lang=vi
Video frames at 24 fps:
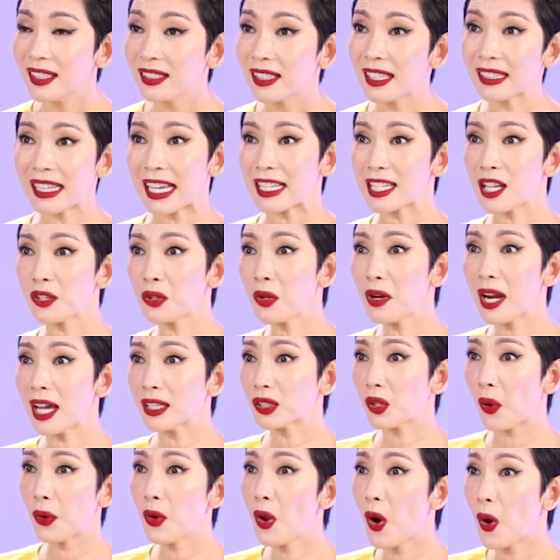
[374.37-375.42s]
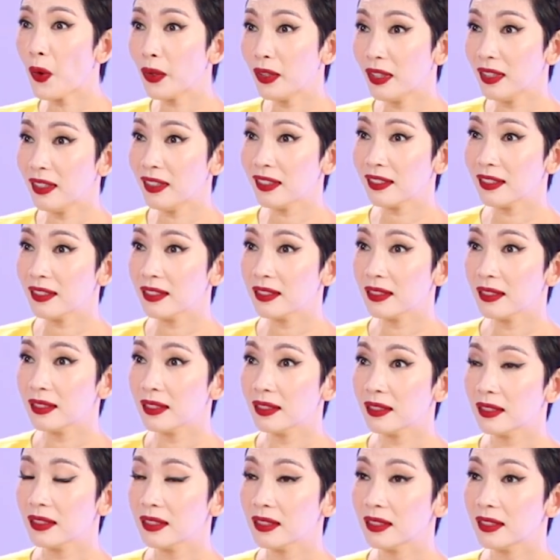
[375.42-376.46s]
thì tại sao tôi là tội đồ được
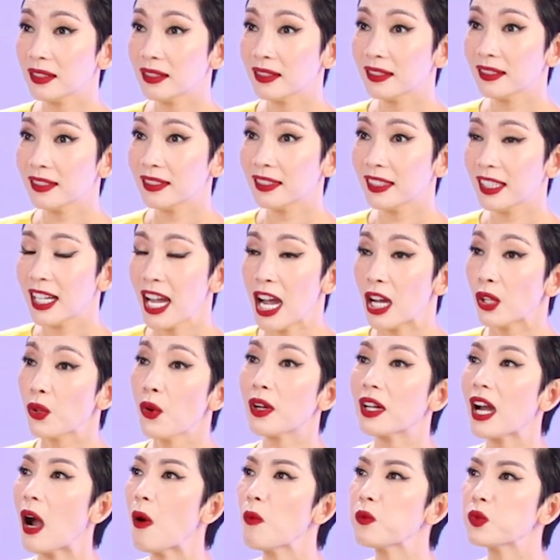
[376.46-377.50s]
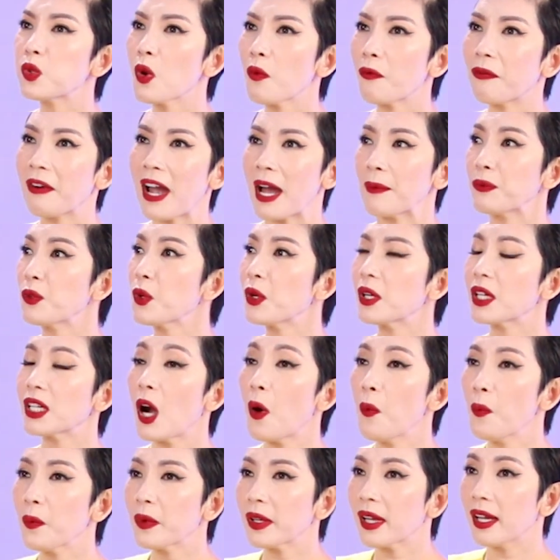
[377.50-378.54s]
tôi không xúc phạm tôi
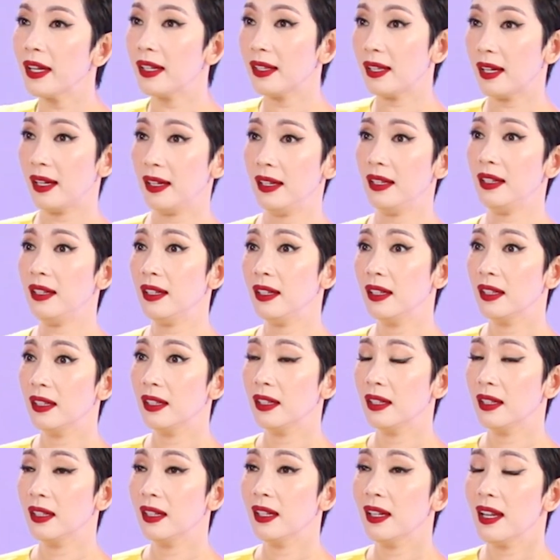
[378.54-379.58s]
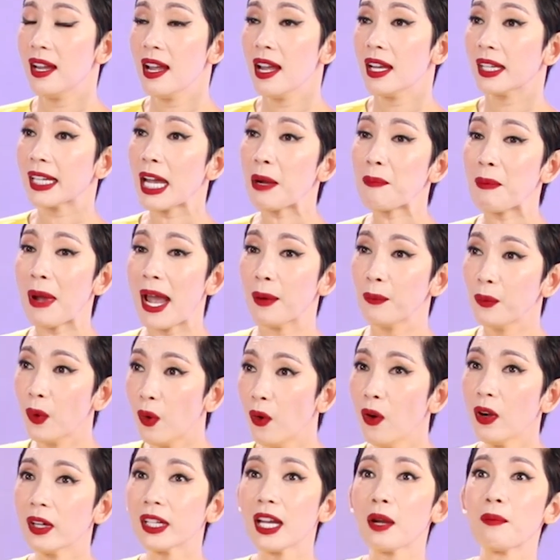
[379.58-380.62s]
không kỳ thị các bạn
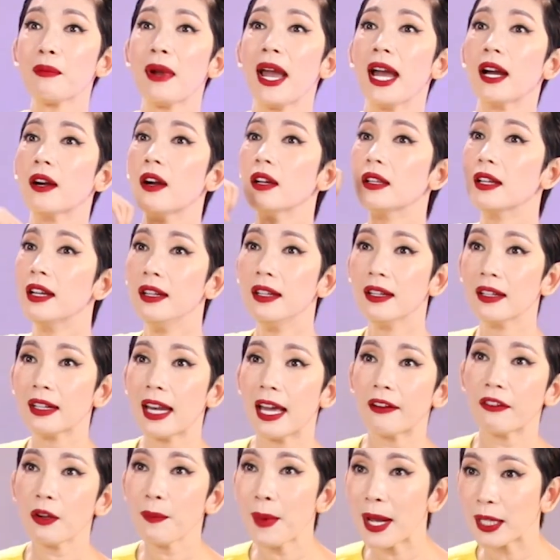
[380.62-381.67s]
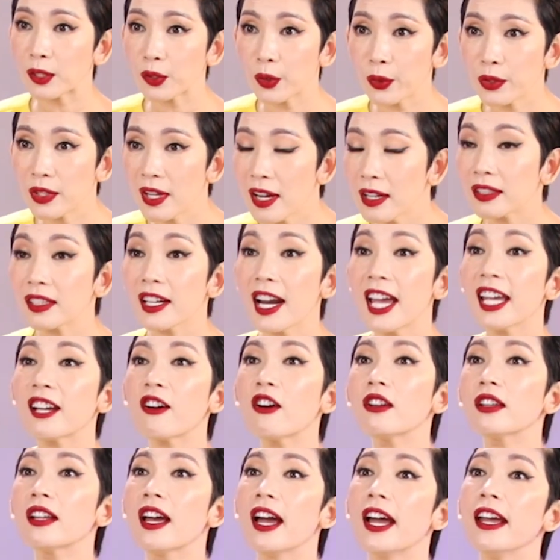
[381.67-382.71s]
muốn các bạn có thể liên lạc với ban tổ chức để
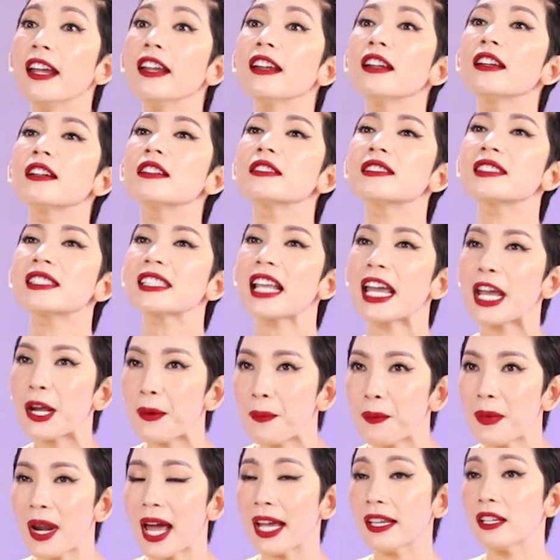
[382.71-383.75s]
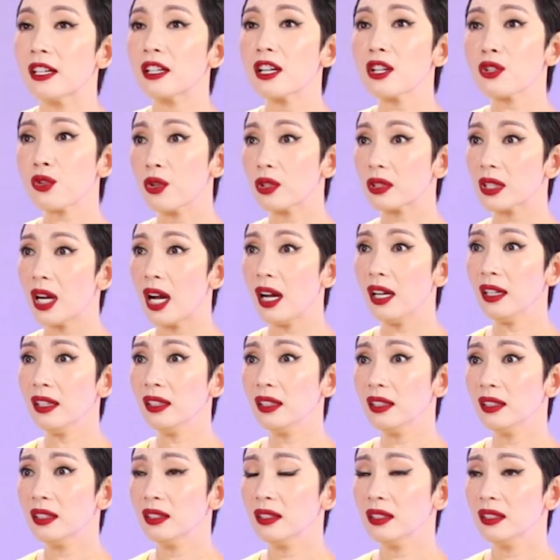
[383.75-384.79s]
có thể xem lại những cái sượt đó
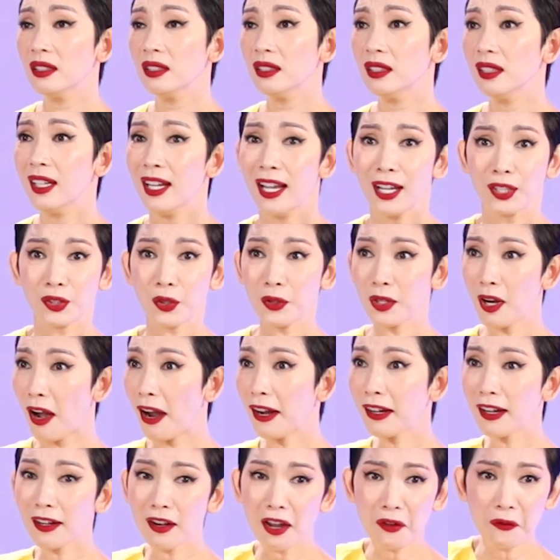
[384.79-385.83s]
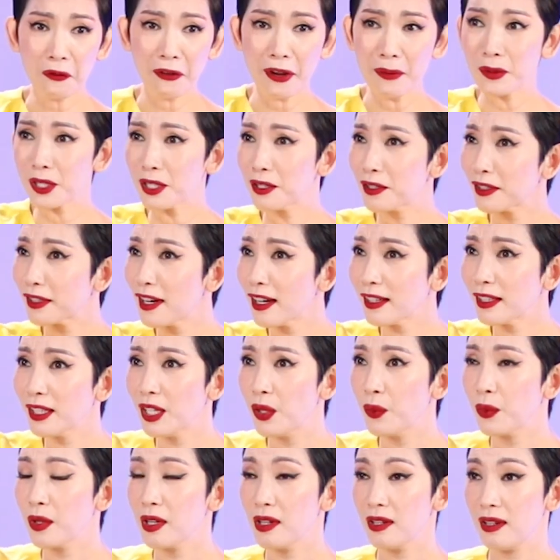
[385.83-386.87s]
tôi nói cái đó phim trường rất
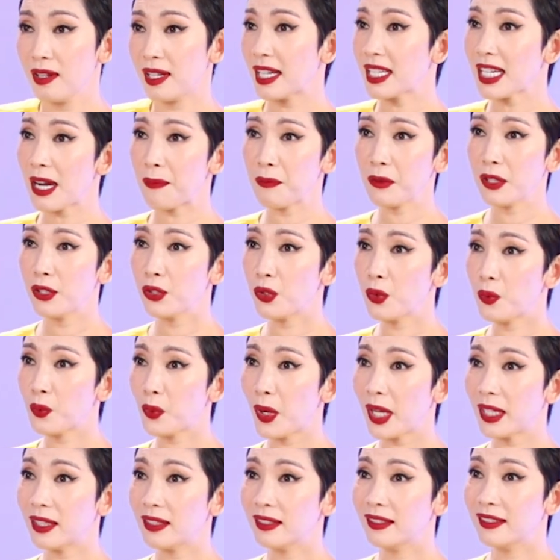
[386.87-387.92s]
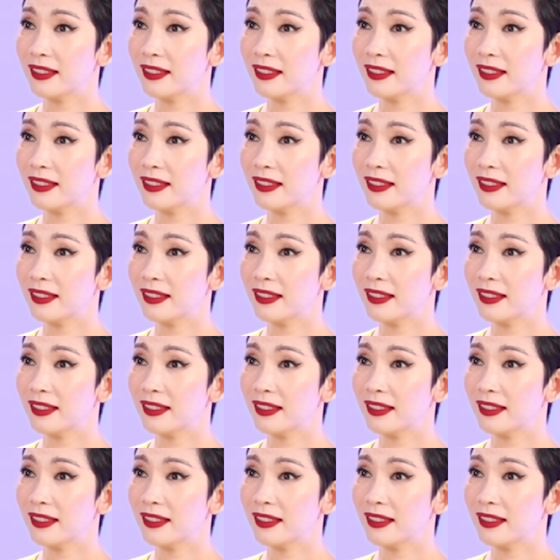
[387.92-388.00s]
nhiều người cả trăm người chung quanh